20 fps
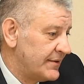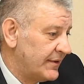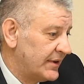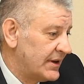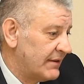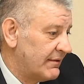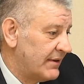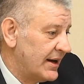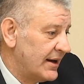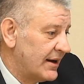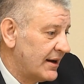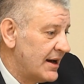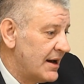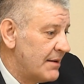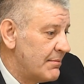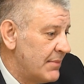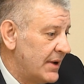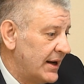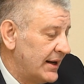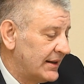цветовая
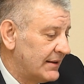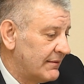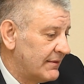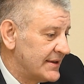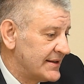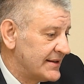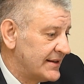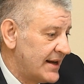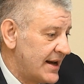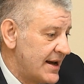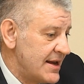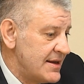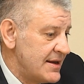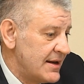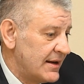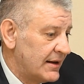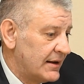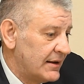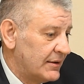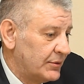гамма этого
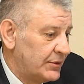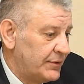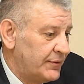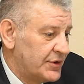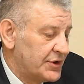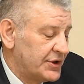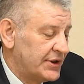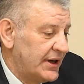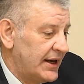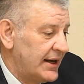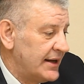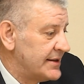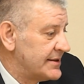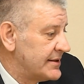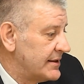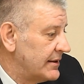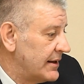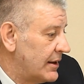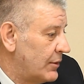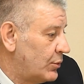здания
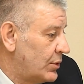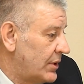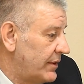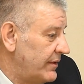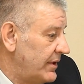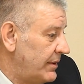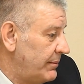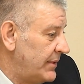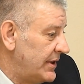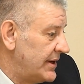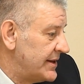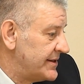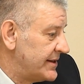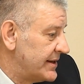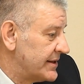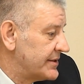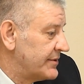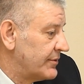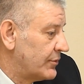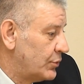утверждается на уровне
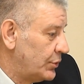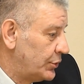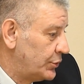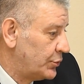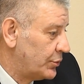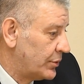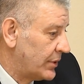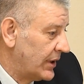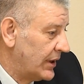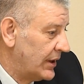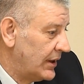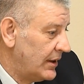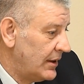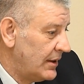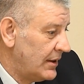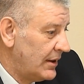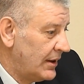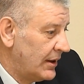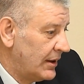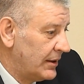Министерства культуры.
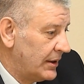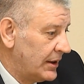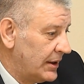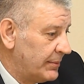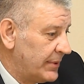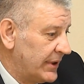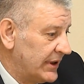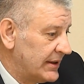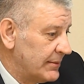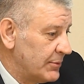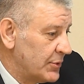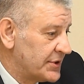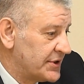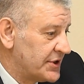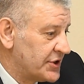Поэтому, к